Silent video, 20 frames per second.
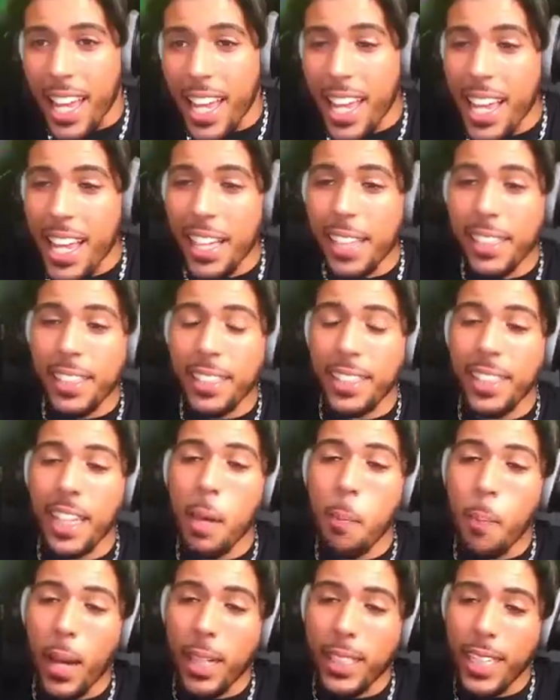Et
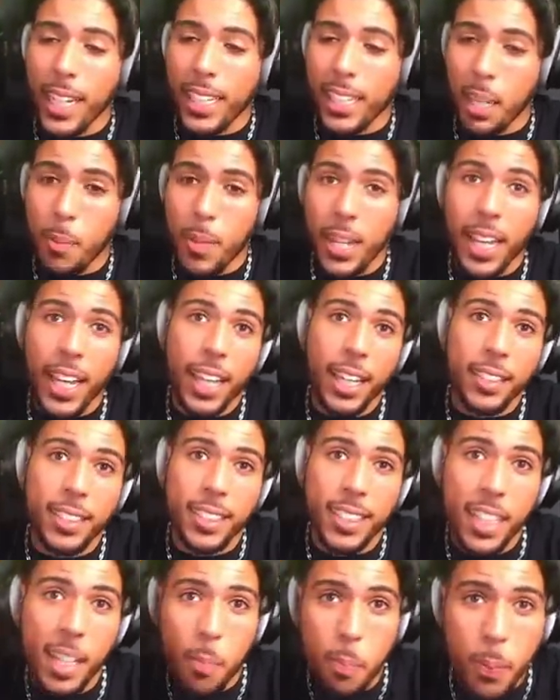c'est parti, les amis,
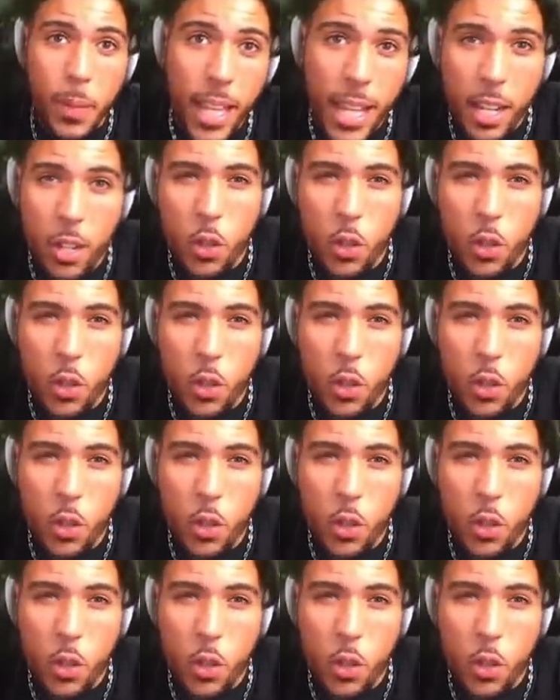restez bien